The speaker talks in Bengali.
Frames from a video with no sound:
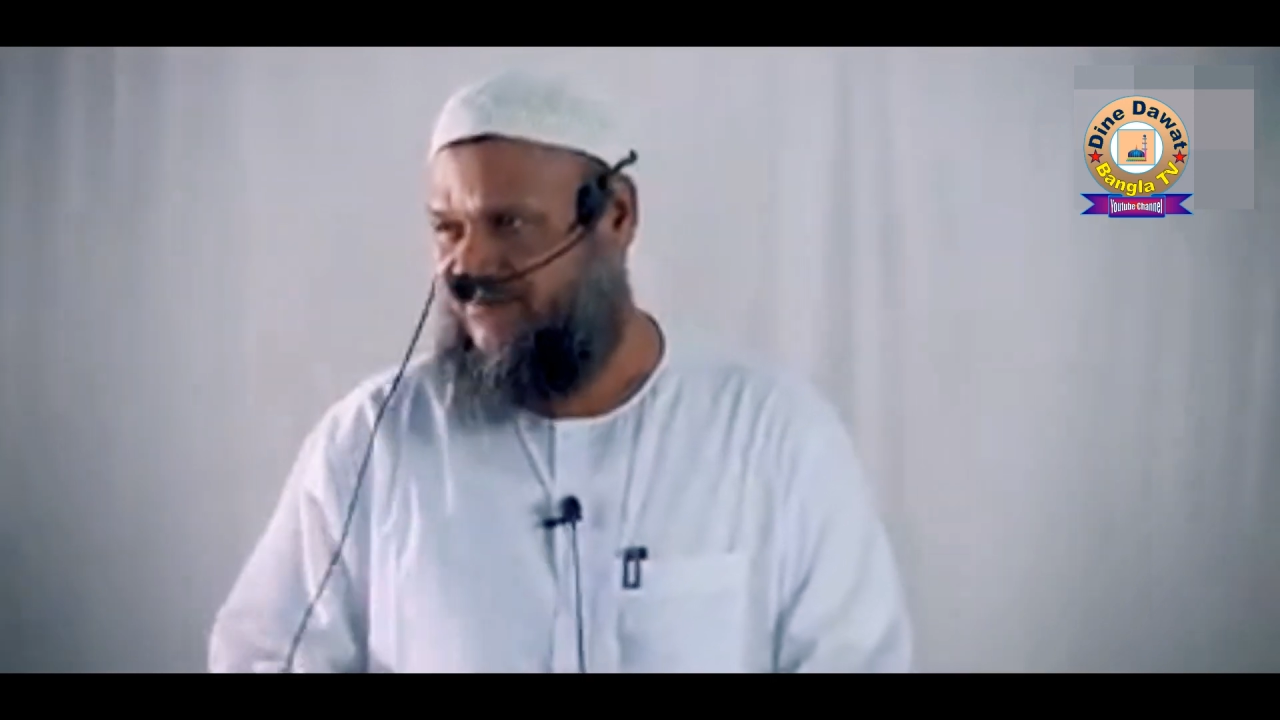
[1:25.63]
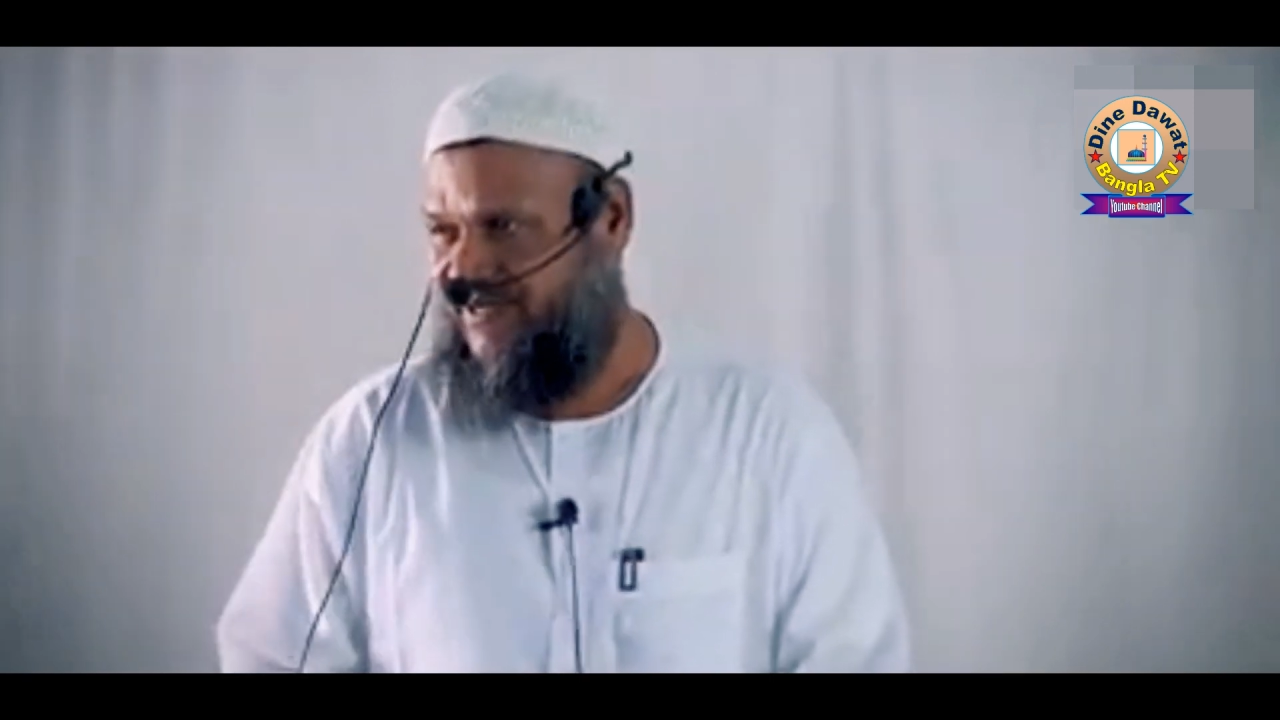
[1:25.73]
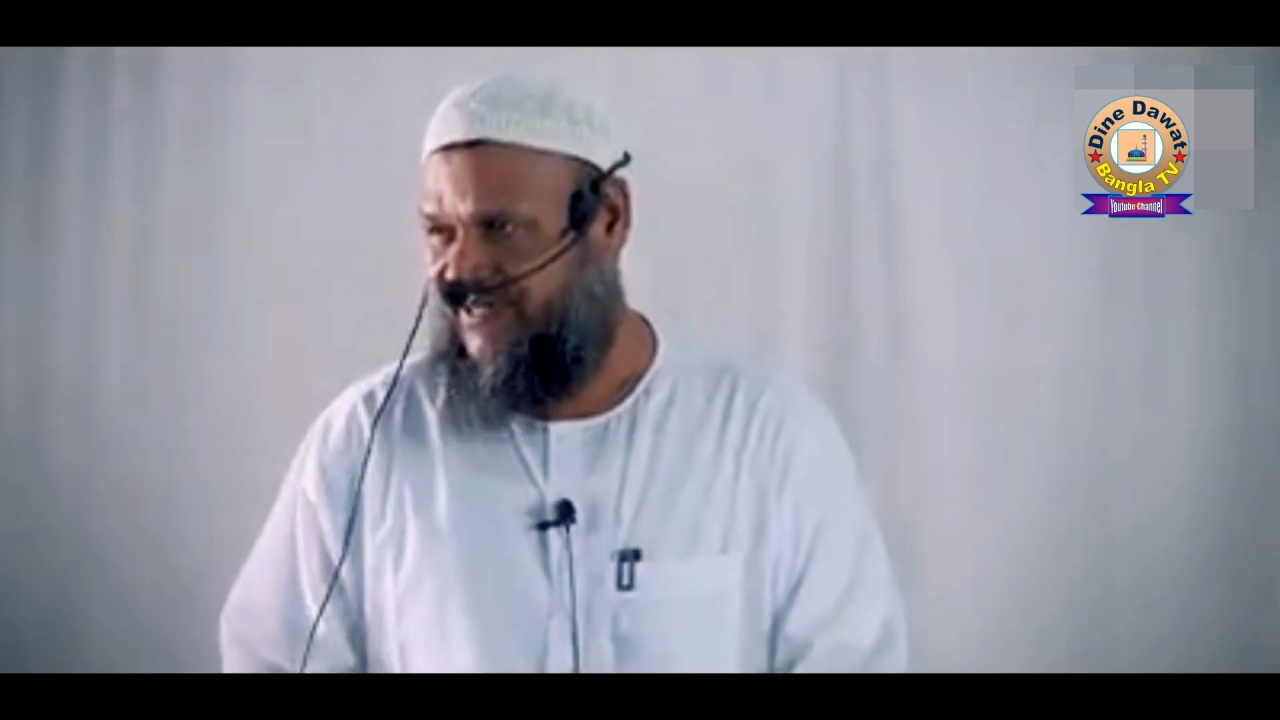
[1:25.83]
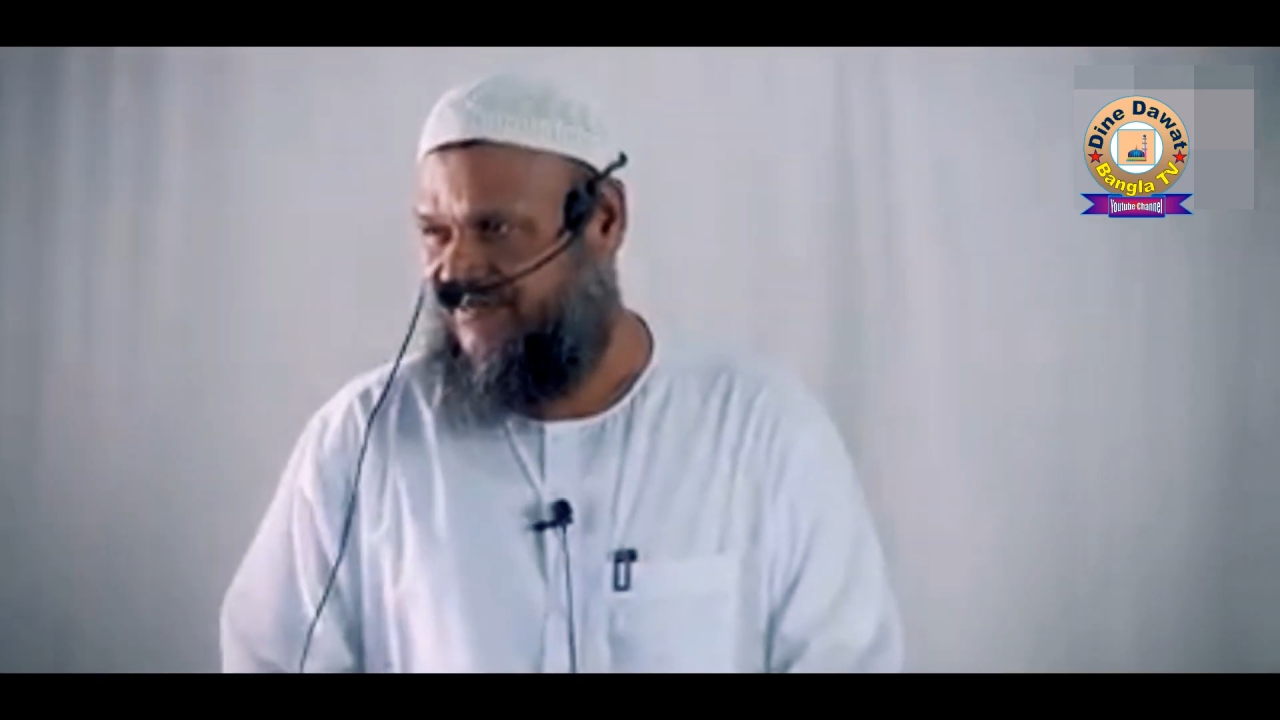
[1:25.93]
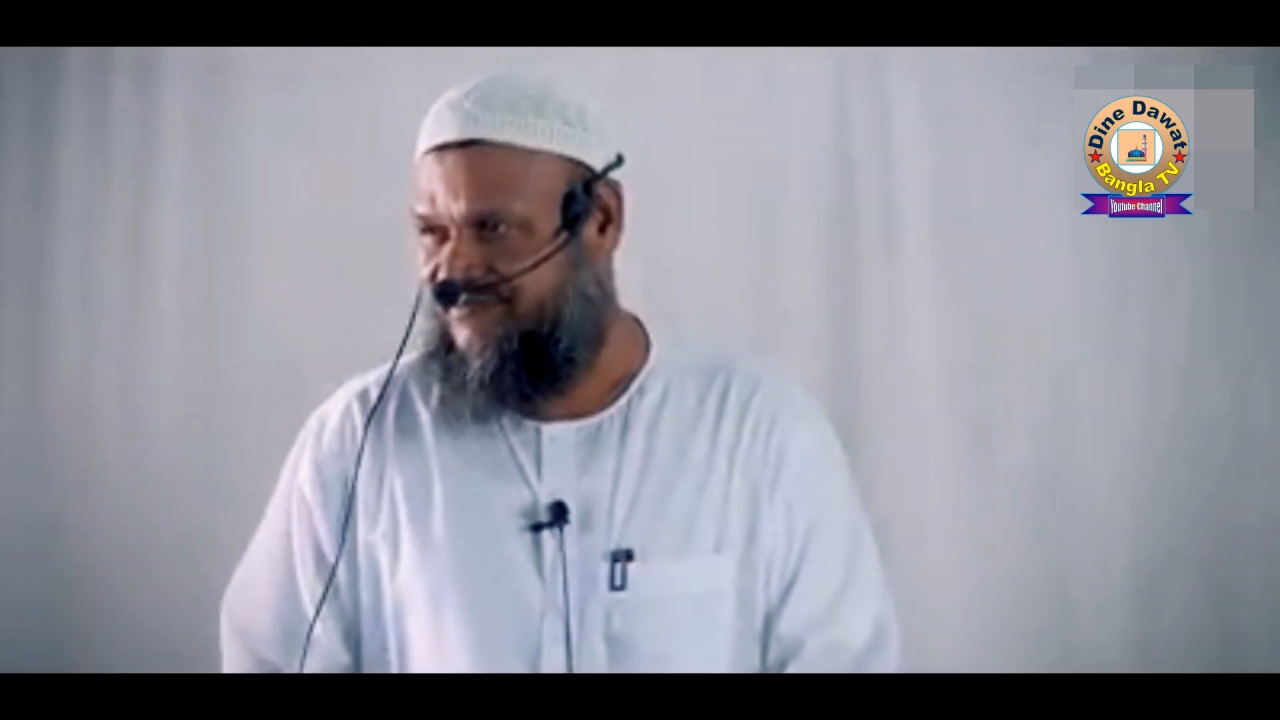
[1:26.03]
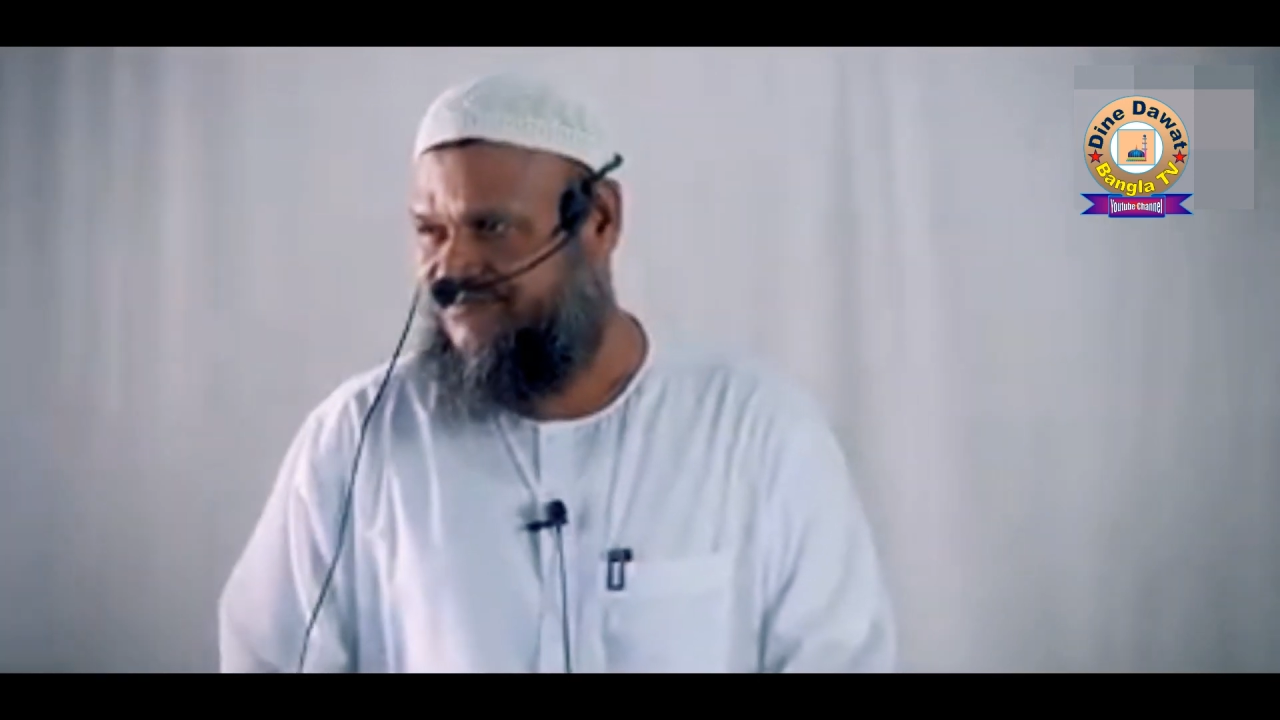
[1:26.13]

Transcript: না পারি